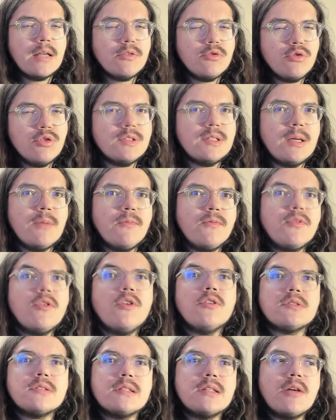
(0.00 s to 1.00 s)
Deuxième
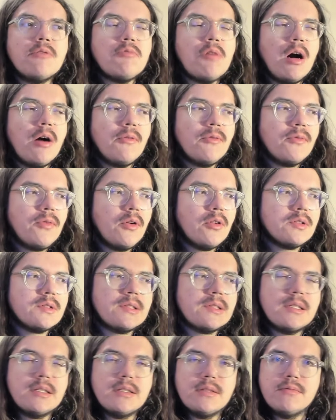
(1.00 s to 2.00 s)
force, c'est d'avoir
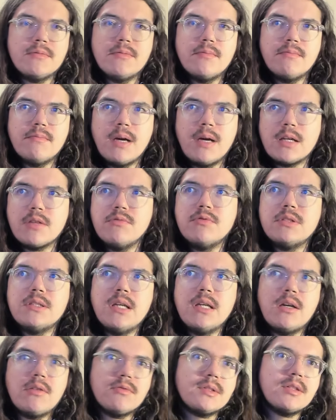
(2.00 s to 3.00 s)
forcé
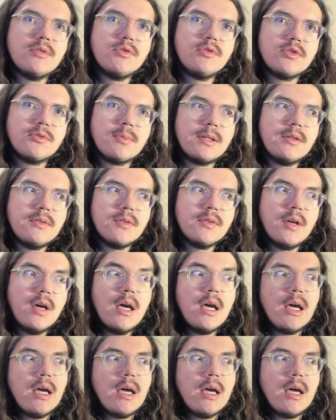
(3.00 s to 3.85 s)
McNulty à lancer le sprint.